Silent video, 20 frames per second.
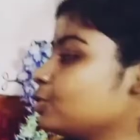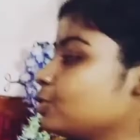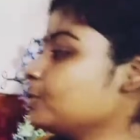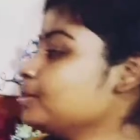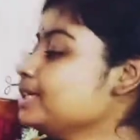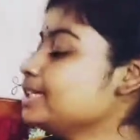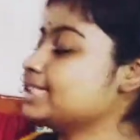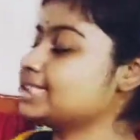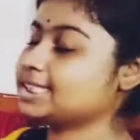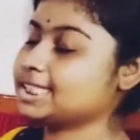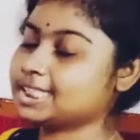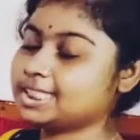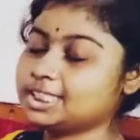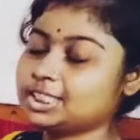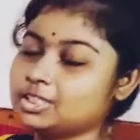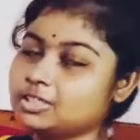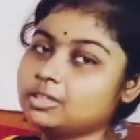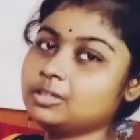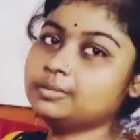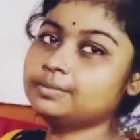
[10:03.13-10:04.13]
খুবই ইচ্ছা
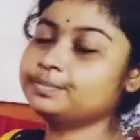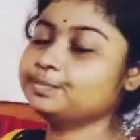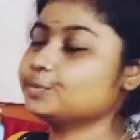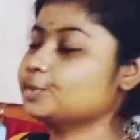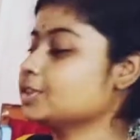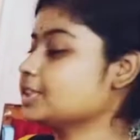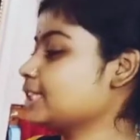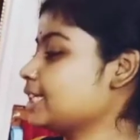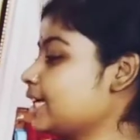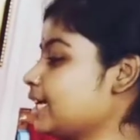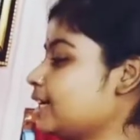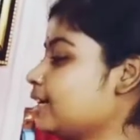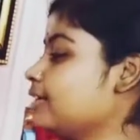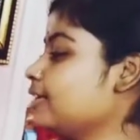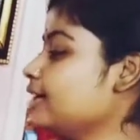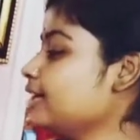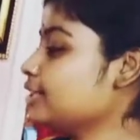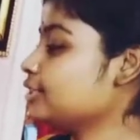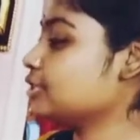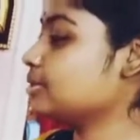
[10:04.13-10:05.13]
ছিল তো সেই
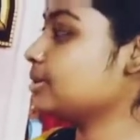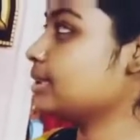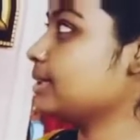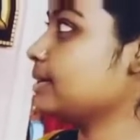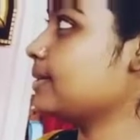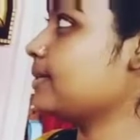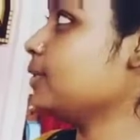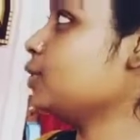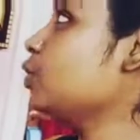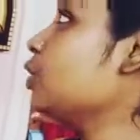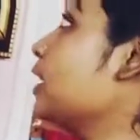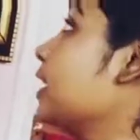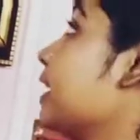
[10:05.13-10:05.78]
কারণে এই ছবিটা এইভাবে তুলে